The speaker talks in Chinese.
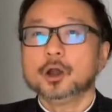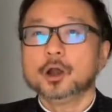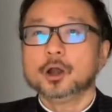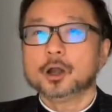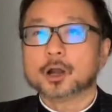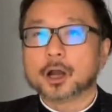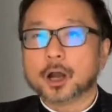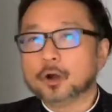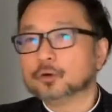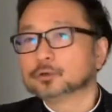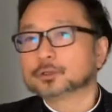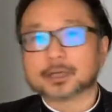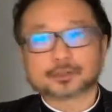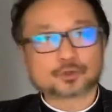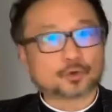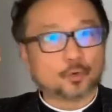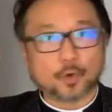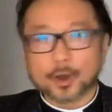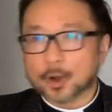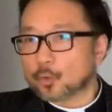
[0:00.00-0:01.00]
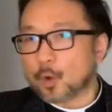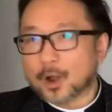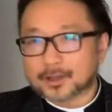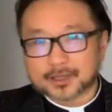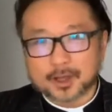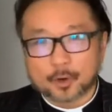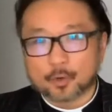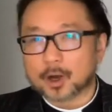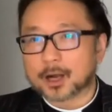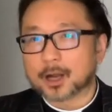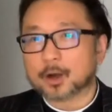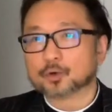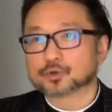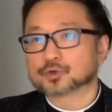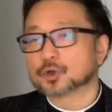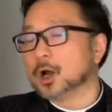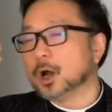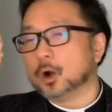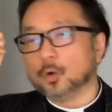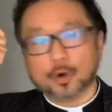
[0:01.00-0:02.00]
然后他说我要挂电话了，我
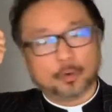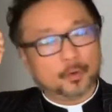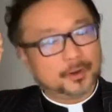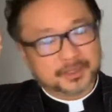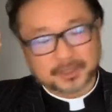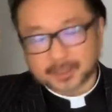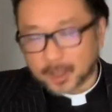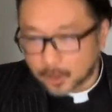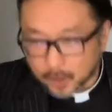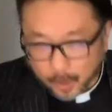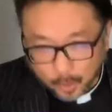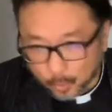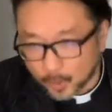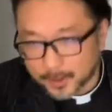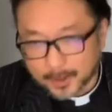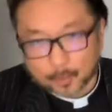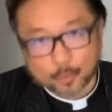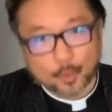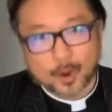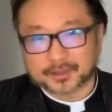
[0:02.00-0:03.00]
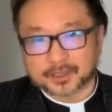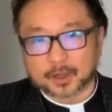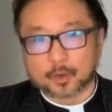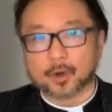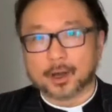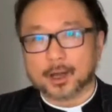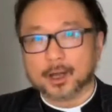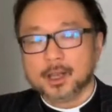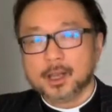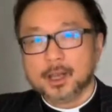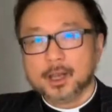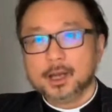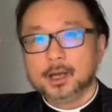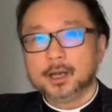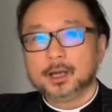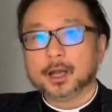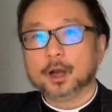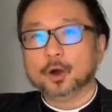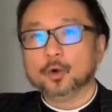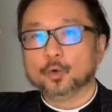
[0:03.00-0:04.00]
说好，我为你祷告，我也挂电话。
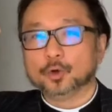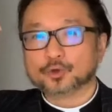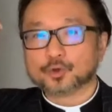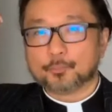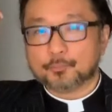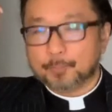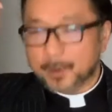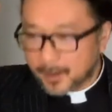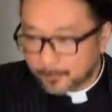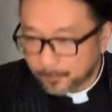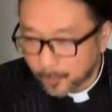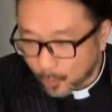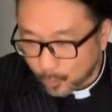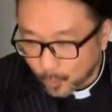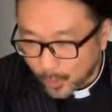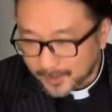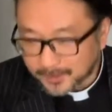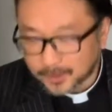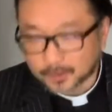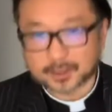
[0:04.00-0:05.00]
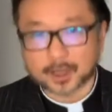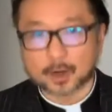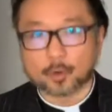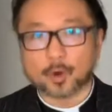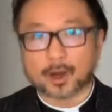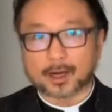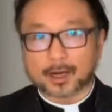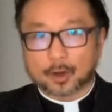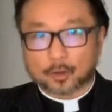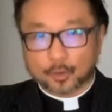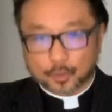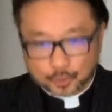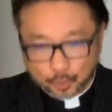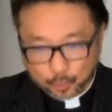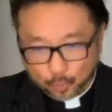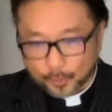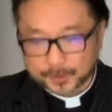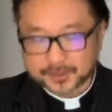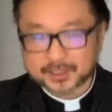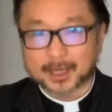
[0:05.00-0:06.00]
然后我就被迫挂掉电话，然后我就
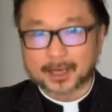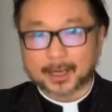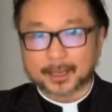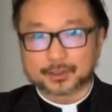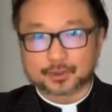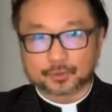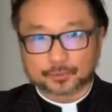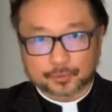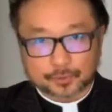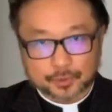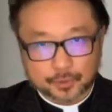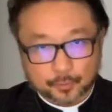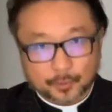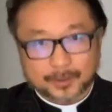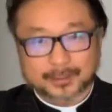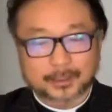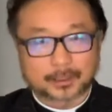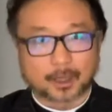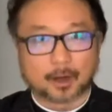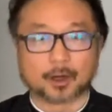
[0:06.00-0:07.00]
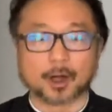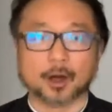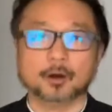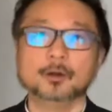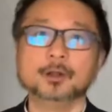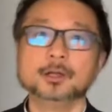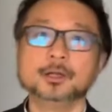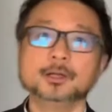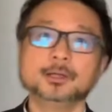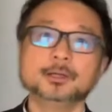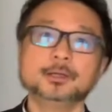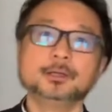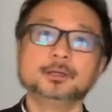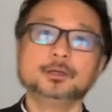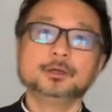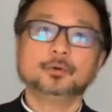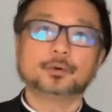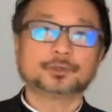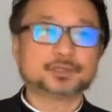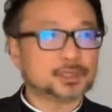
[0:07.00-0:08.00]
跪下来就就为他祷告。
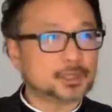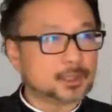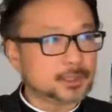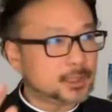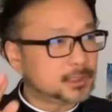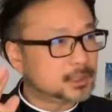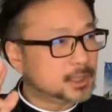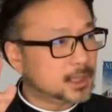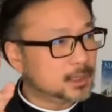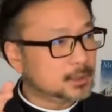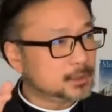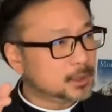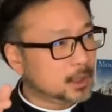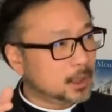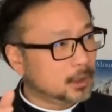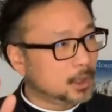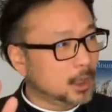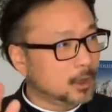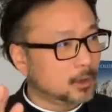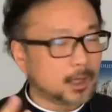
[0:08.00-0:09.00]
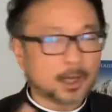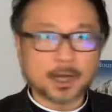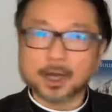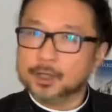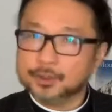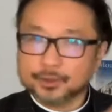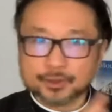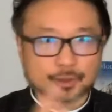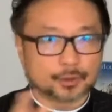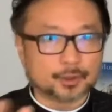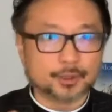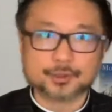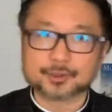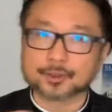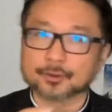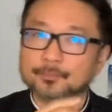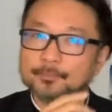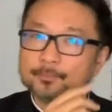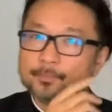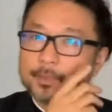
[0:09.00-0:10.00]
我记得那天祷告了很久很
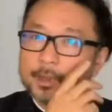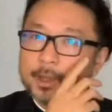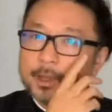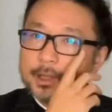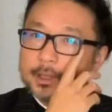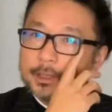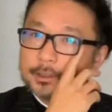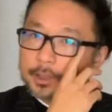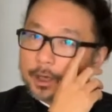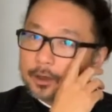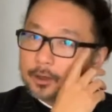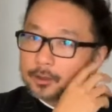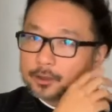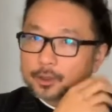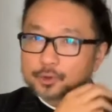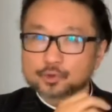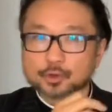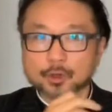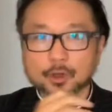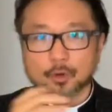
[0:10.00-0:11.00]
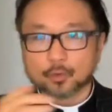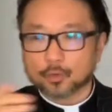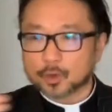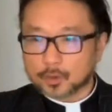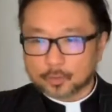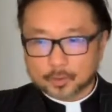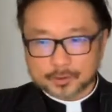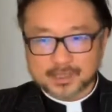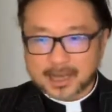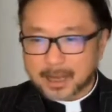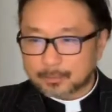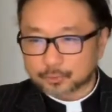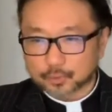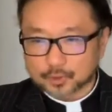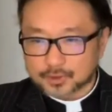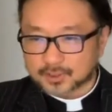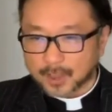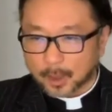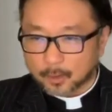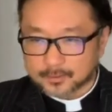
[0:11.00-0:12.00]
久，祷告到最后我我差不
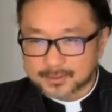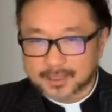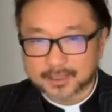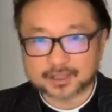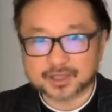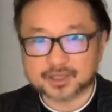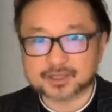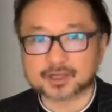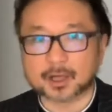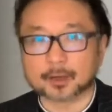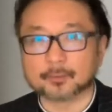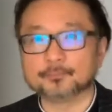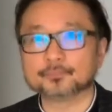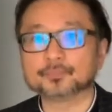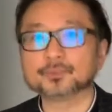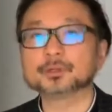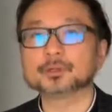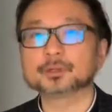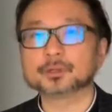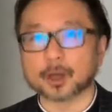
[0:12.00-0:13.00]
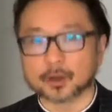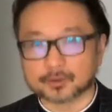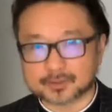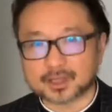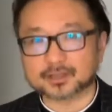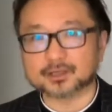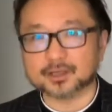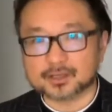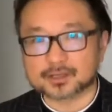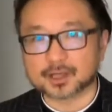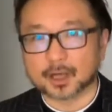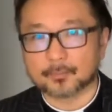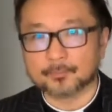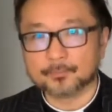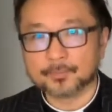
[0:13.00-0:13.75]
多倒在地上，倒在地上，